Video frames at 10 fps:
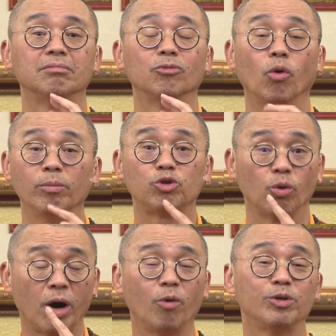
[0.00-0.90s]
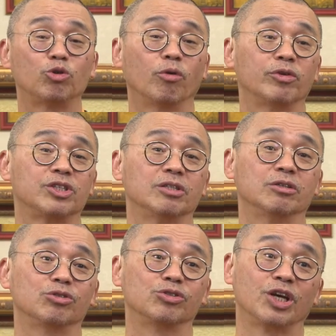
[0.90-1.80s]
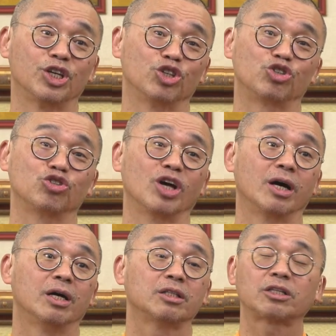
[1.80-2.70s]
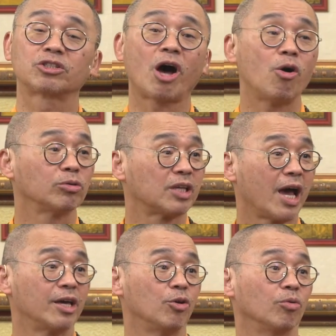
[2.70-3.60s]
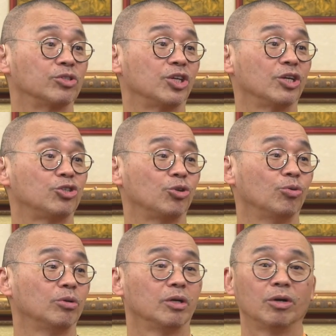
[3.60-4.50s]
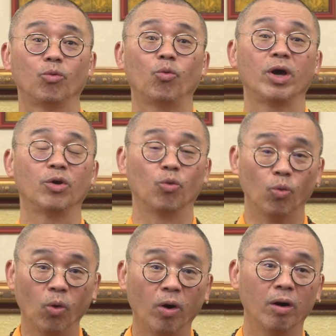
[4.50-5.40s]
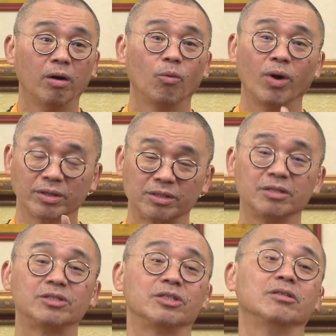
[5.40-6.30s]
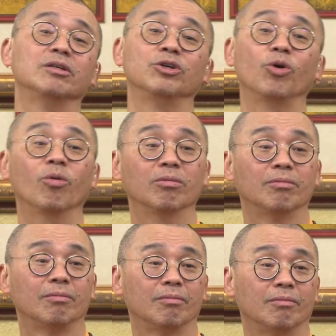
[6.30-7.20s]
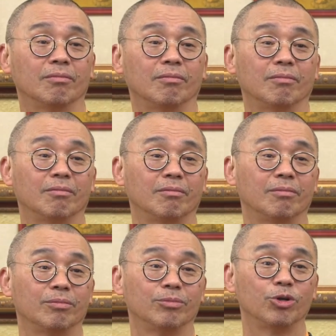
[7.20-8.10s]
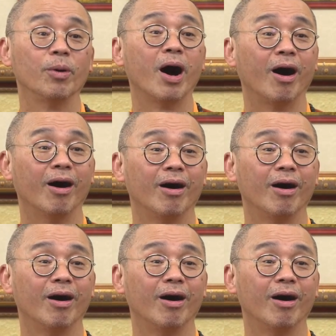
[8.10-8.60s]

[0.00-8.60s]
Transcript: 我们求阿弥陀佛极乐世界也是啊，他照在永劫修，为我往生极乐用，有没有？